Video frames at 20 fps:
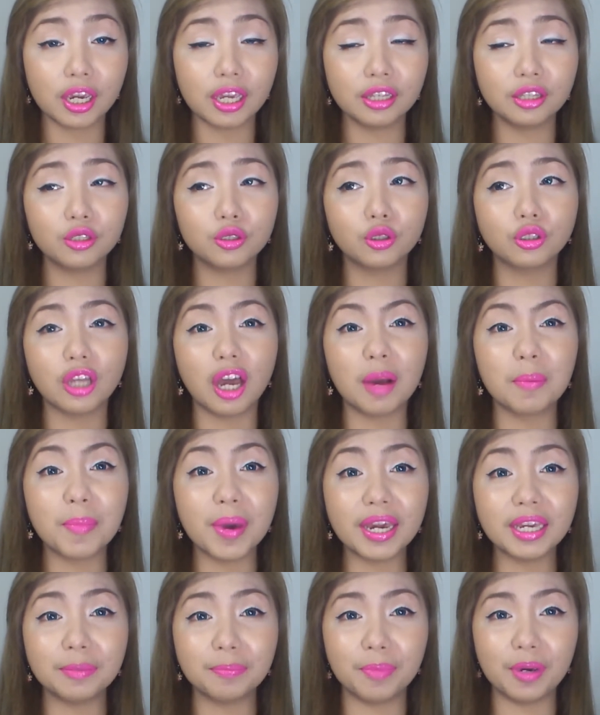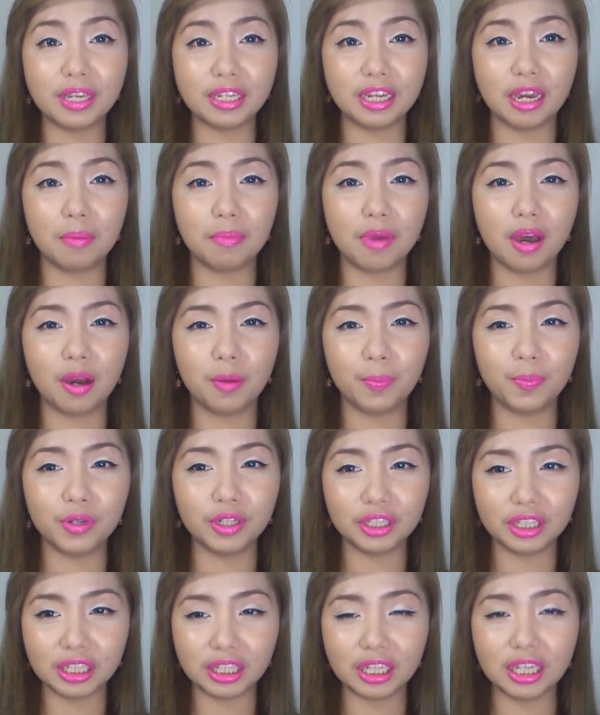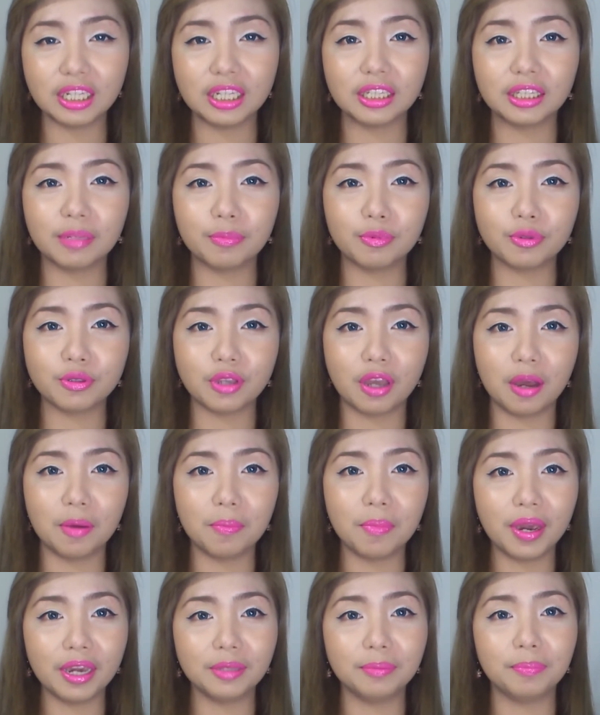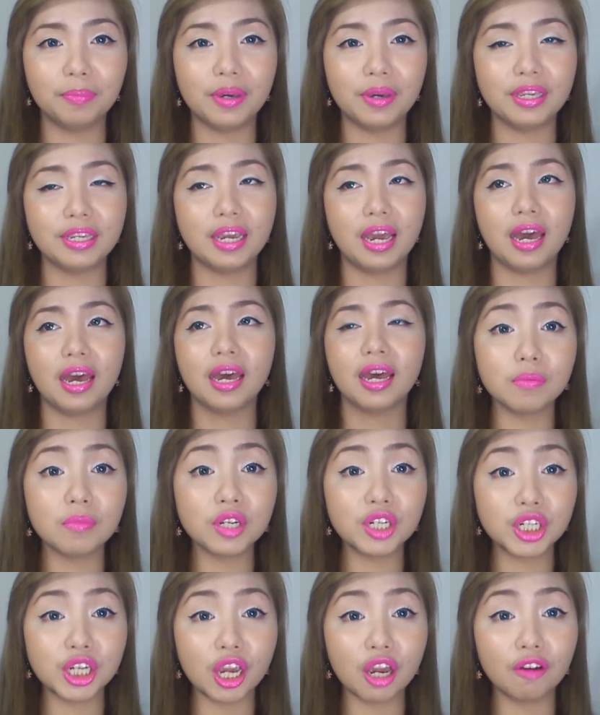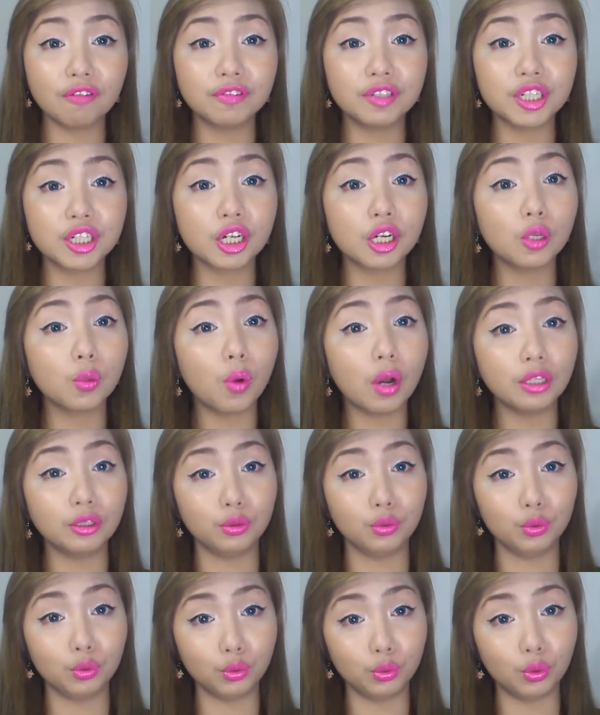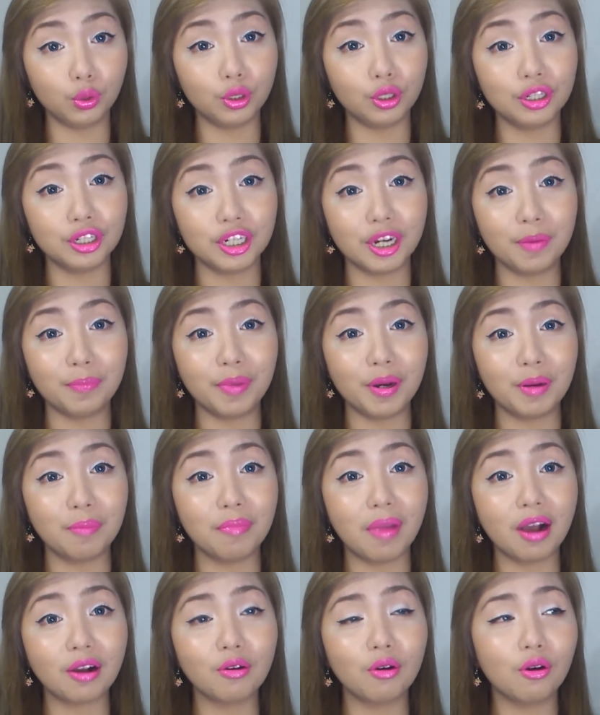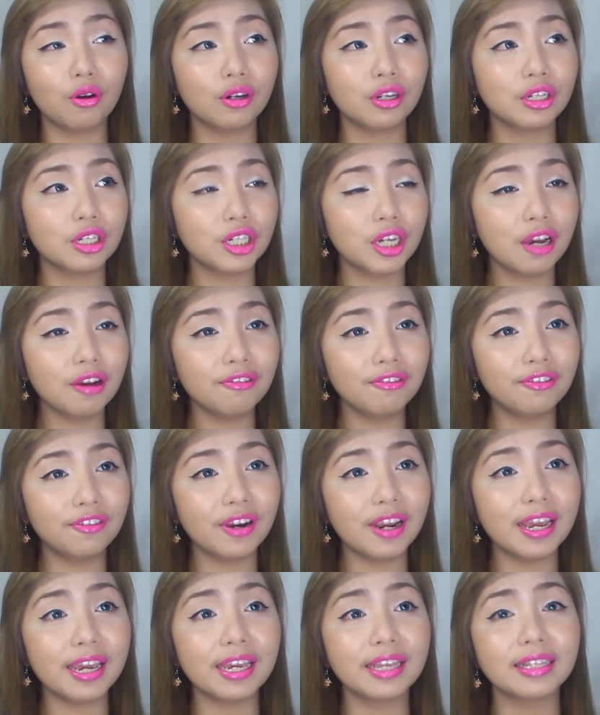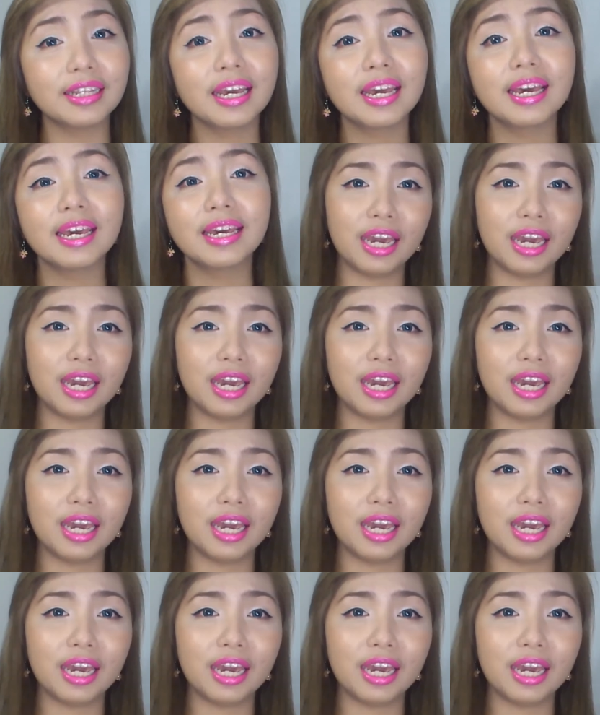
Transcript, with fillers: And yun, ang bait pa niya. Ang pretty na niya. Tapos, ang bait pa niya. Si Michelle of Jiggle 122 yun. Siyempre, bago ko rin siyang friend.